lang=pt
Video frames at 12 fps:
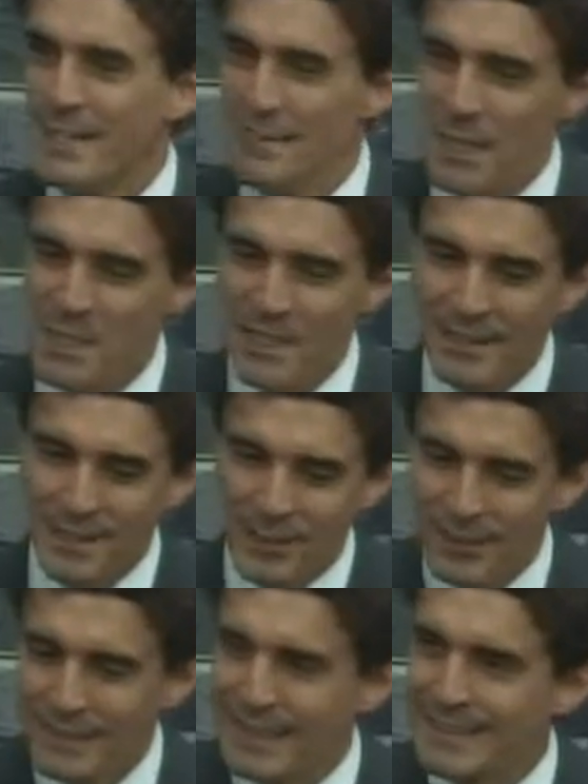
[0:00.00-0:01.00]
imagina
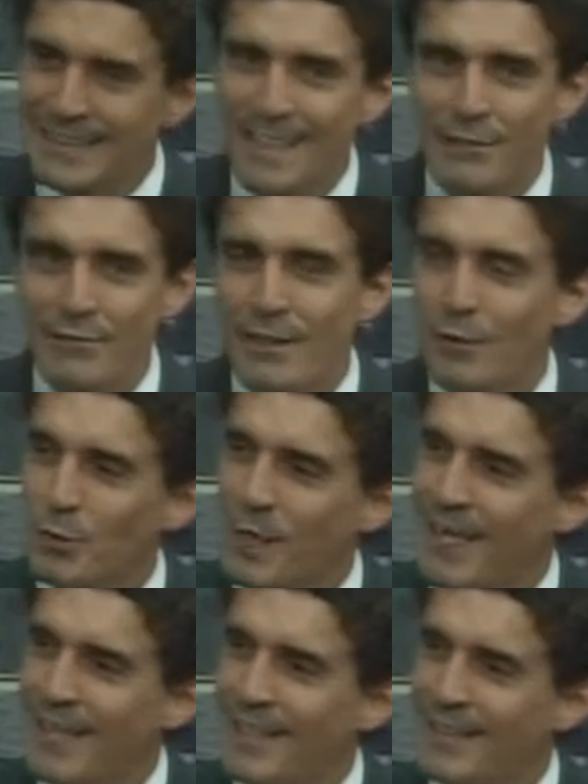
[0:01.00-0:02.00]
então se
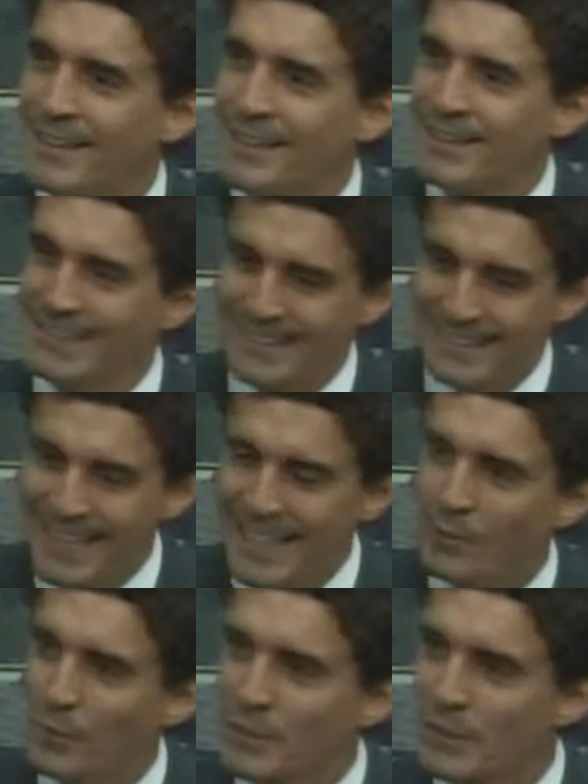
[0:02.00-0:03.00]
aventurar ali, é, ter
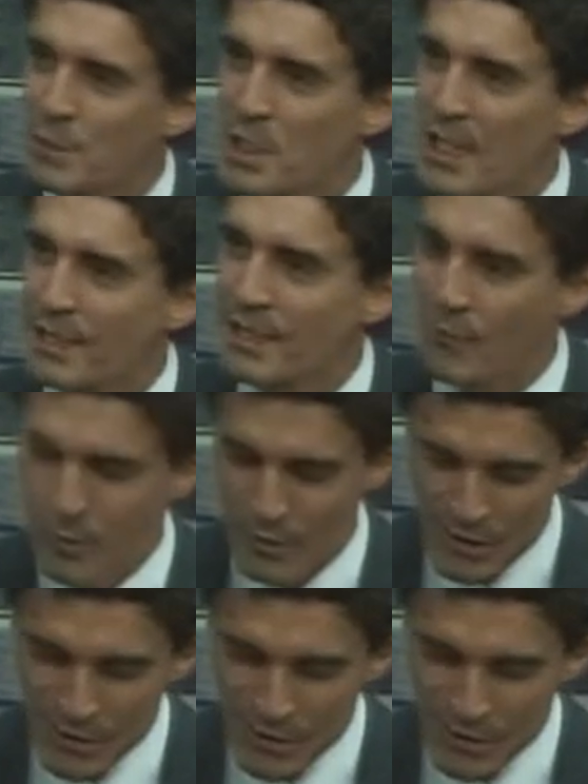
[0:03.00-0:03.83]
a noção de cada um.